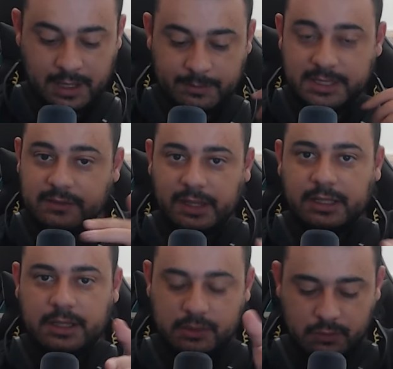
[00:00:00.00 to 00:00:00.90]
Mas se falar
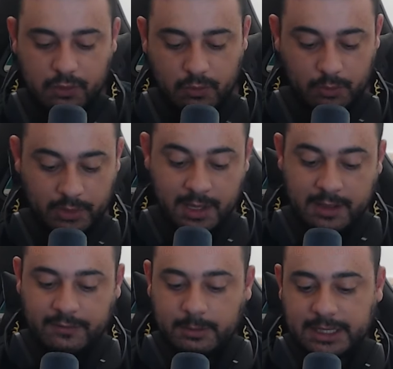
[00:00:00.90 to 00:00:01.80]
que tá escuro, eu compro.
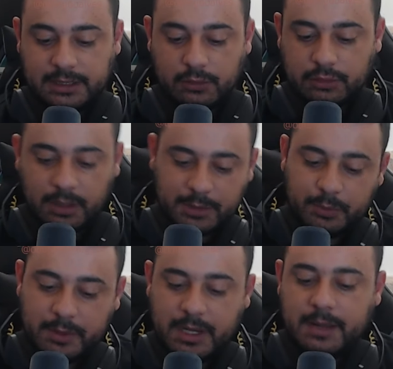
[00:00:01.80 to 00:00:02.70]
Vamos lá então, estamos no
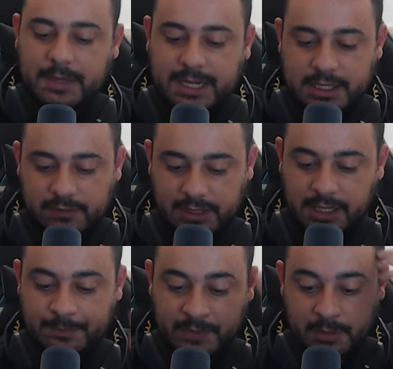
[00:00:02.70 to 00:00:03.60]
primeiro aplicativo aqui.